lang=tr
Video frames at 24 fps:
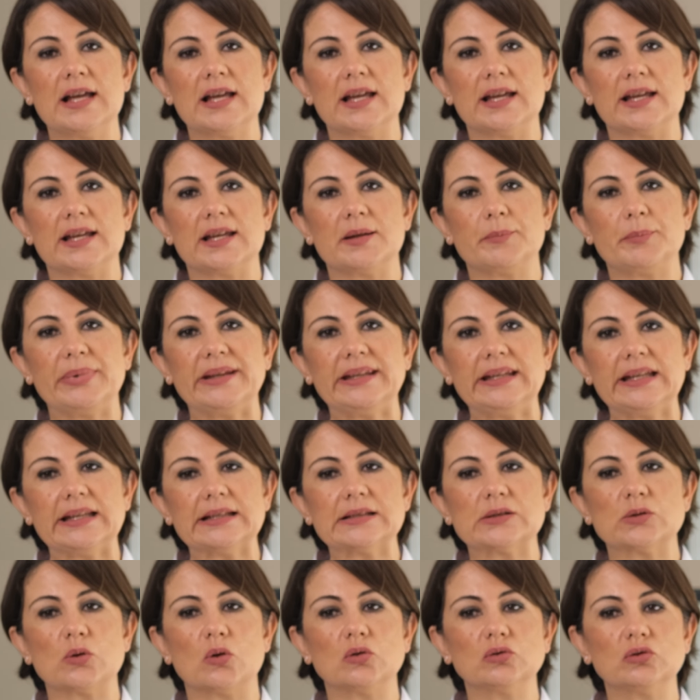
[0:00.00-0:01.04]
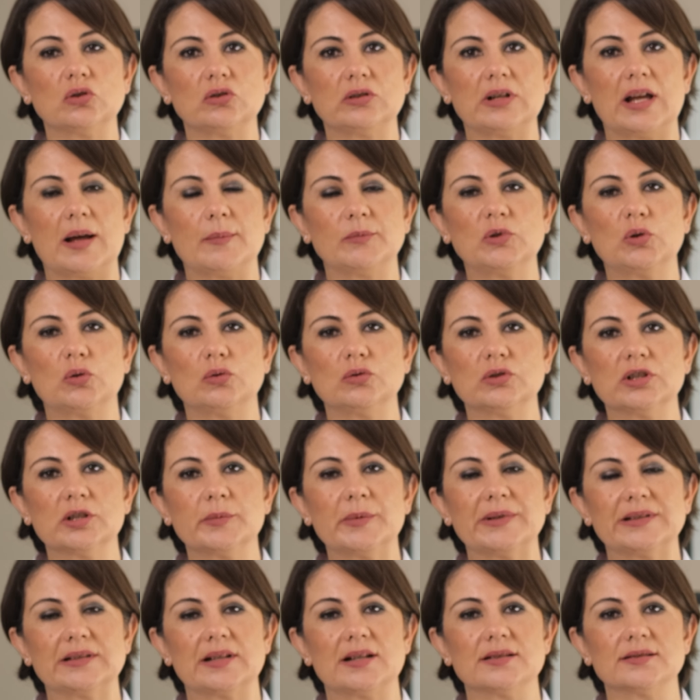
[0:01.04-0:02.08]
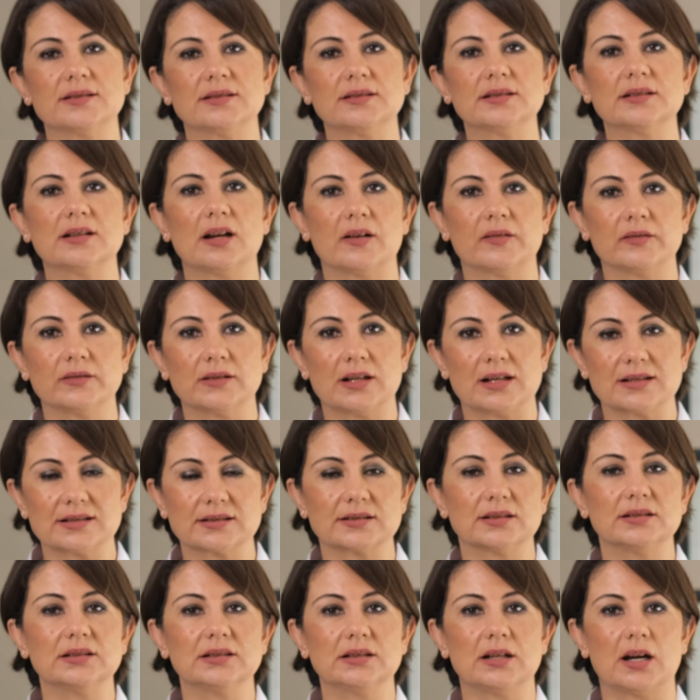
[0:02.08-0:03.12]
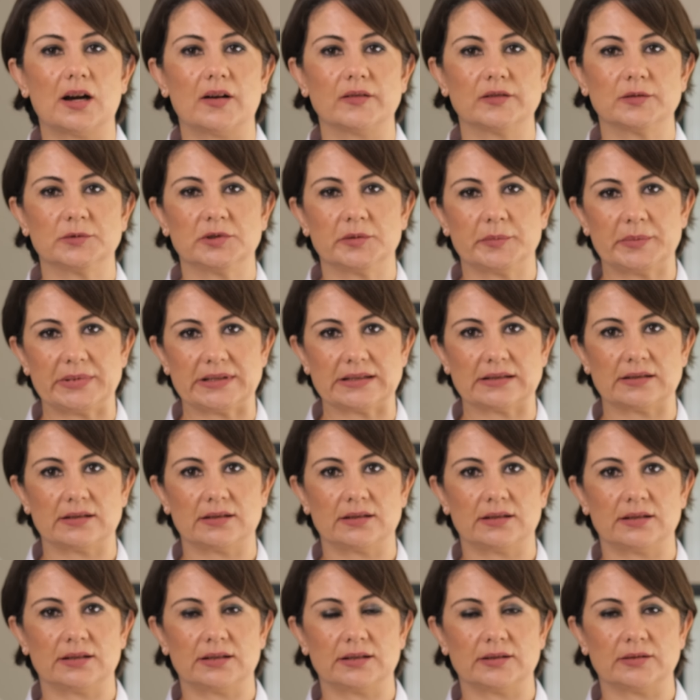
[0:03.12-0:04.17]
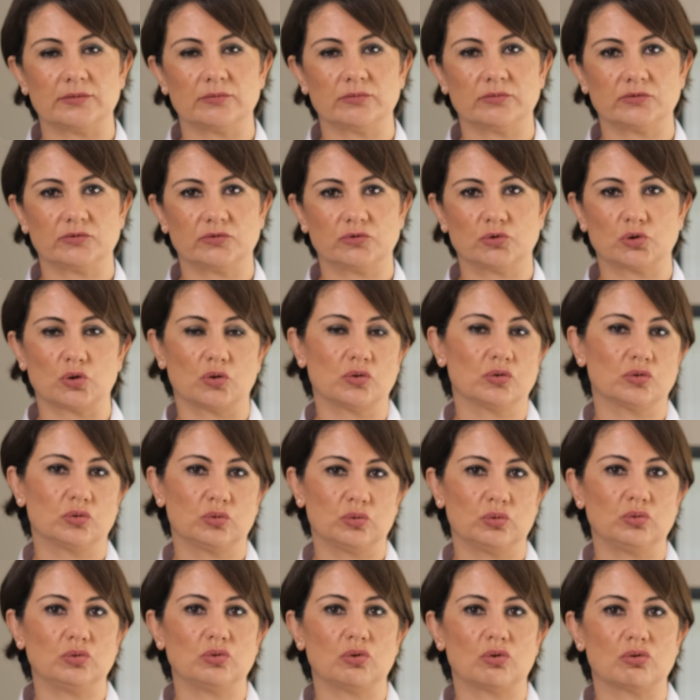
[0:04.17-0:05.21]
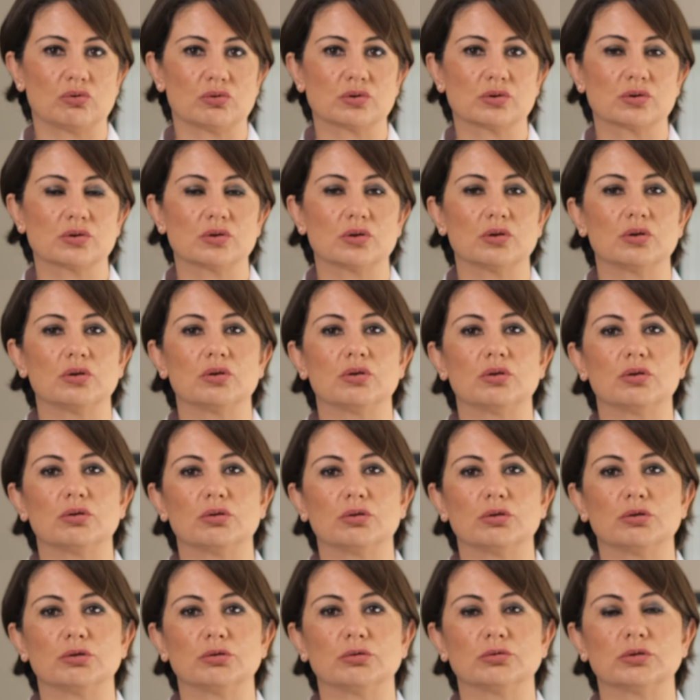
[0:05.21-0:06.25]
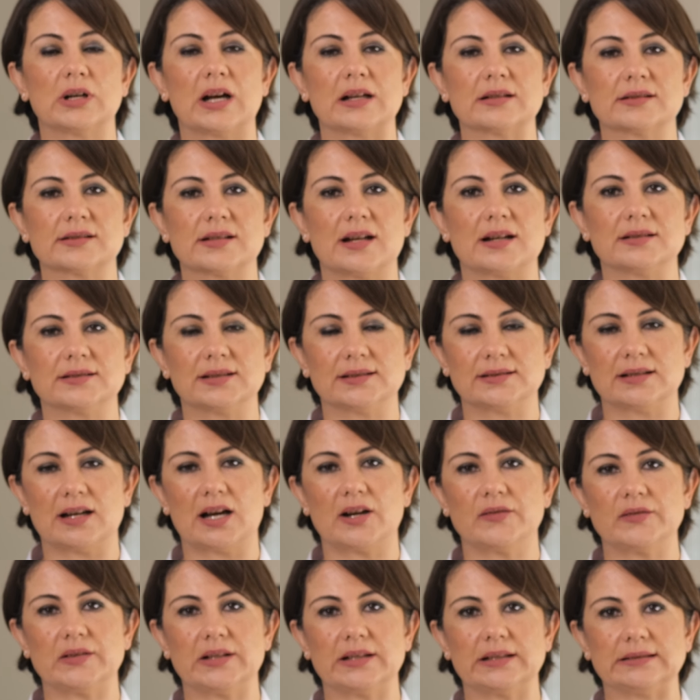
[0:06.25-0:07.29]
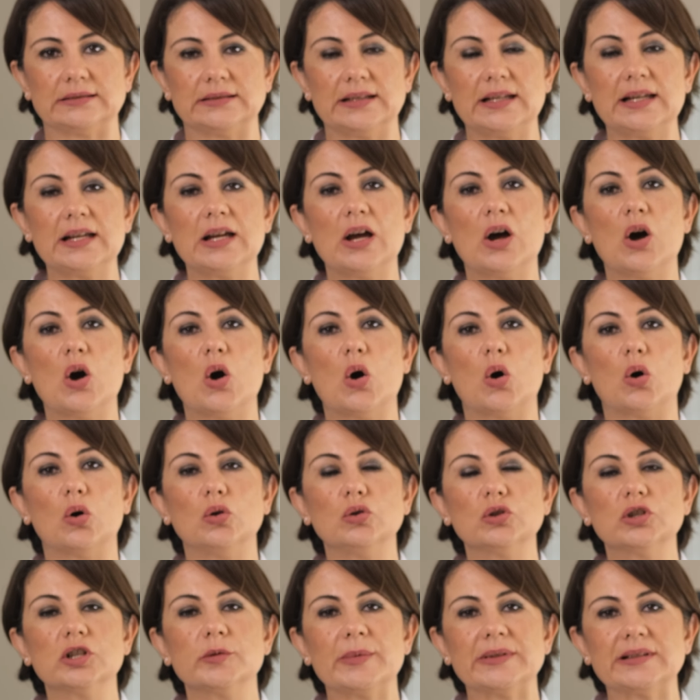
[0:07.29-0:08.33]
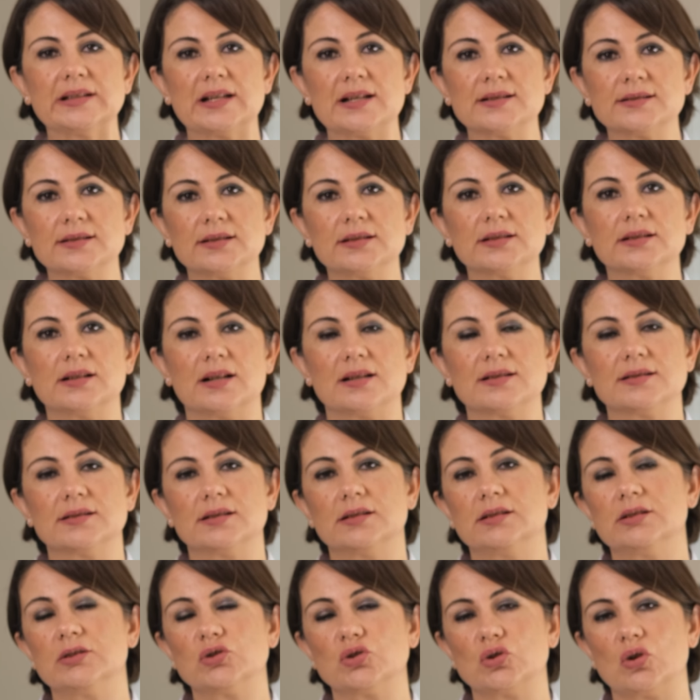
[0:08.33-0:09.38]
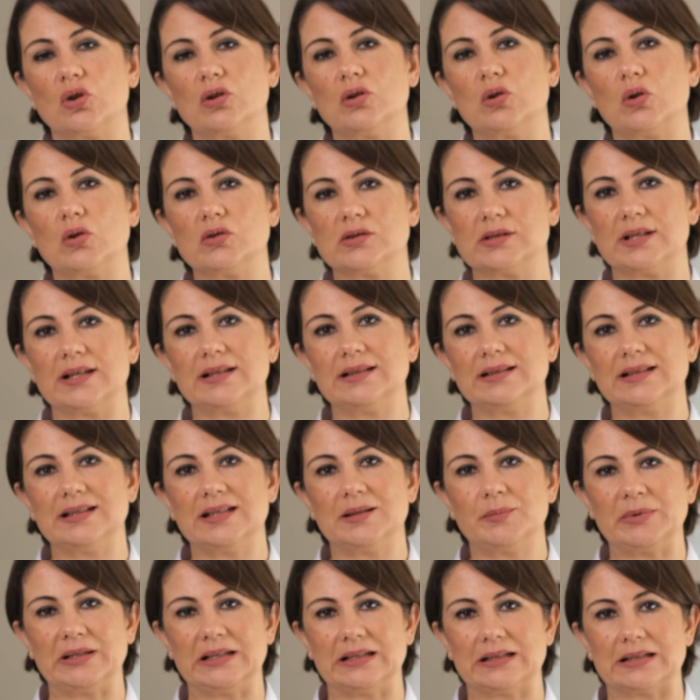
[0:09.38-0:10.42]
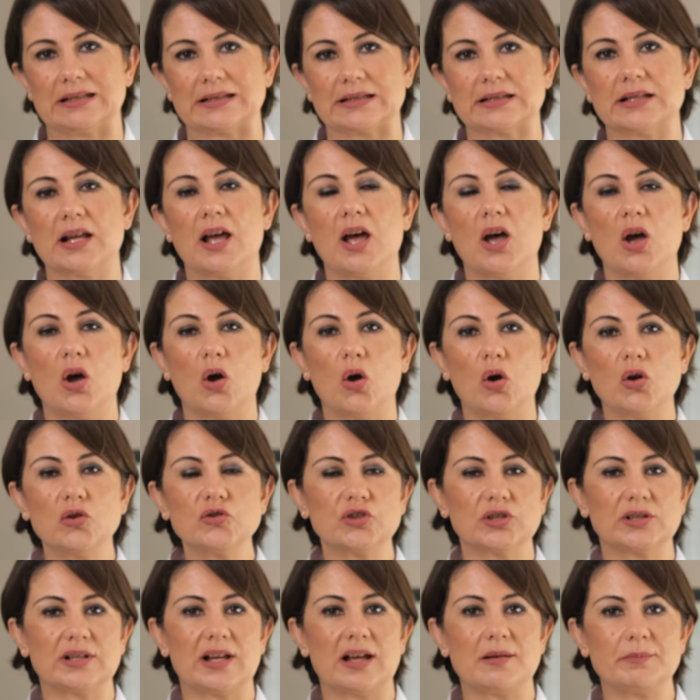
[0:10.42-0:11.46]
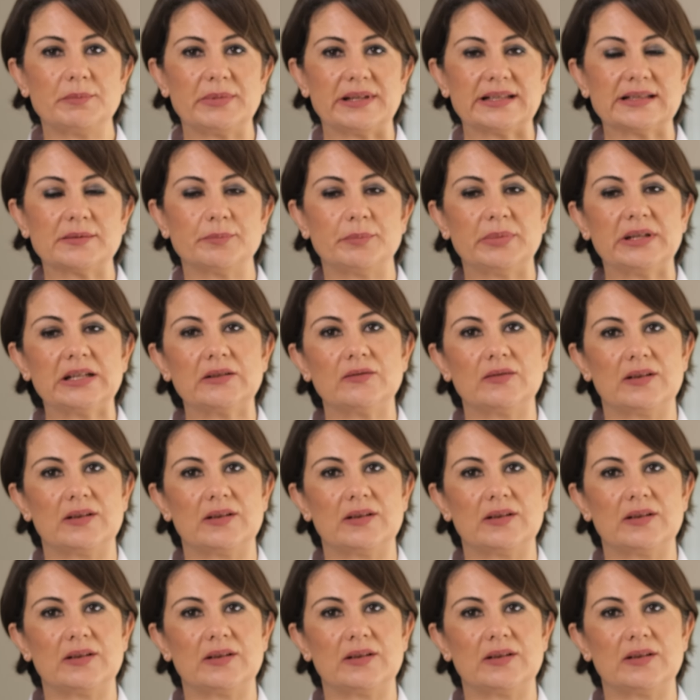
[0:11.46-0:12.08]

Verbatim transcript: E, bir de son dönemde oligometastatik hastalık kavramını biz e, çok duyuyoruz e, kanser tedavilerinde. Oligometastatik hastalığı şöyle özetleyebiliriz. Önceden biz bir